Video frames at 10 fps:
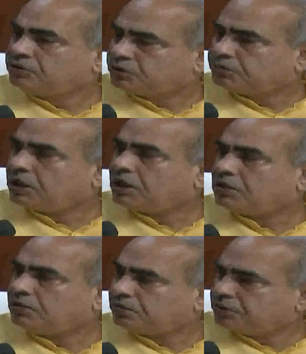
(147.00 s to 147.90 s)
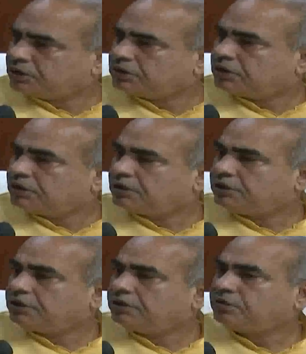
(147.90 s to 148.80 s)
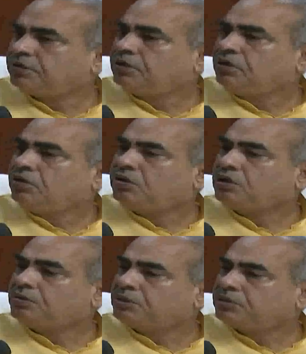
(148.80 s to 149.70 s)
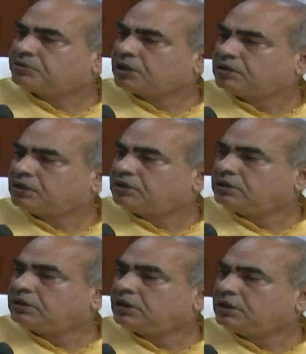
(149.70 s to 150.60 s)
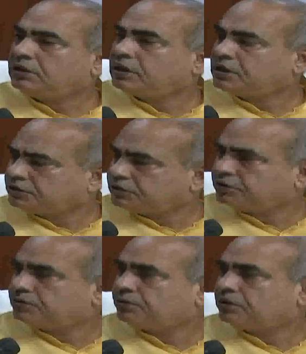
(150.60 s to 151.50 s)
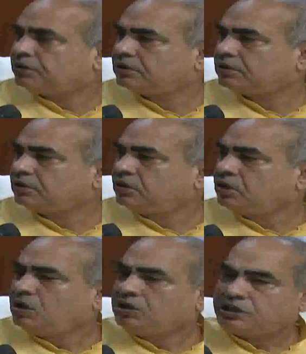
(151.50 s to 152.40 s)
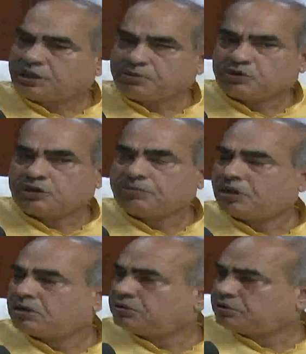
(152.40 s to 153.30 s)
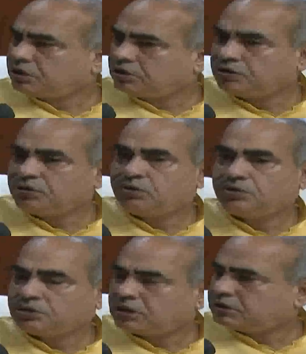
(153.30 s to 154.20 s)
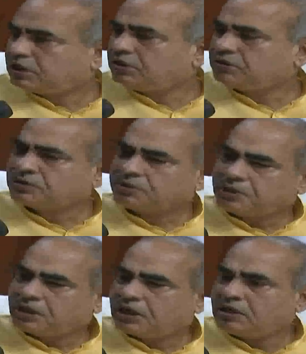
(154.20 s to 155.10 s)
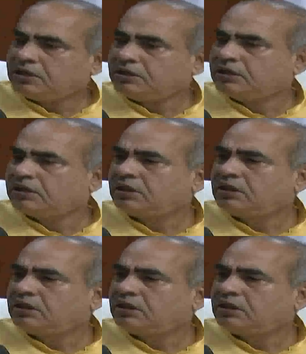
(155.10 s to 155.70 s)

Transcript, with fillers: समुदाय के लोग इकट्ठे लड़े हैं और हमने उस आज़ादी की लड़ाई के किस्से सुने हैं चाहे मुसलमान हो चाहे हिंदू हो चाहे ईसाई हो सब ने लड़ाई लड़ी है